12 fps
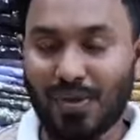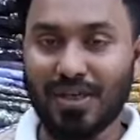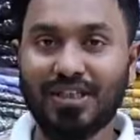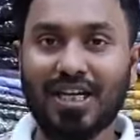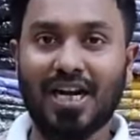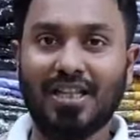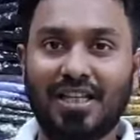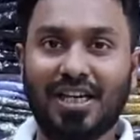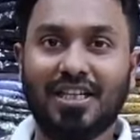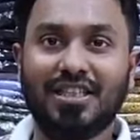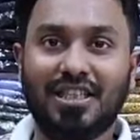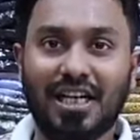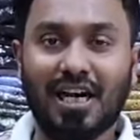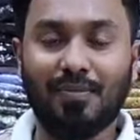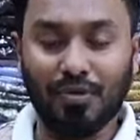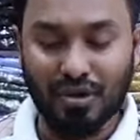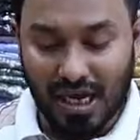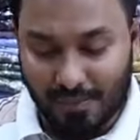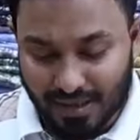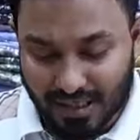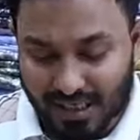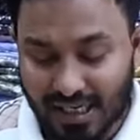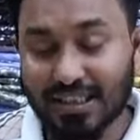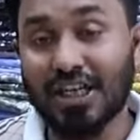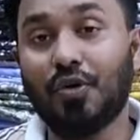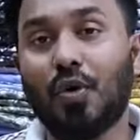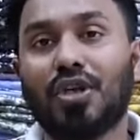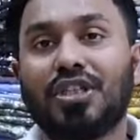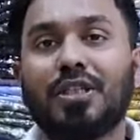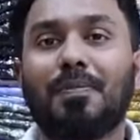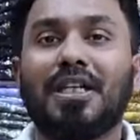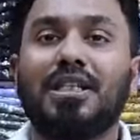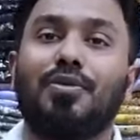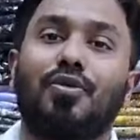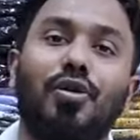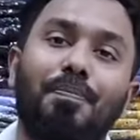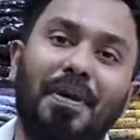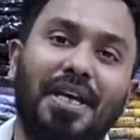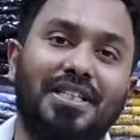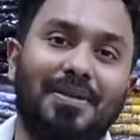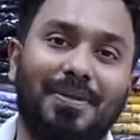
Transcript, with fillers: অনলি সাড়ে তিন হাজার টাকার মধ্যে আমাদের কাছে গর্জেস পাঞ্জাবিগুলো পেয়ে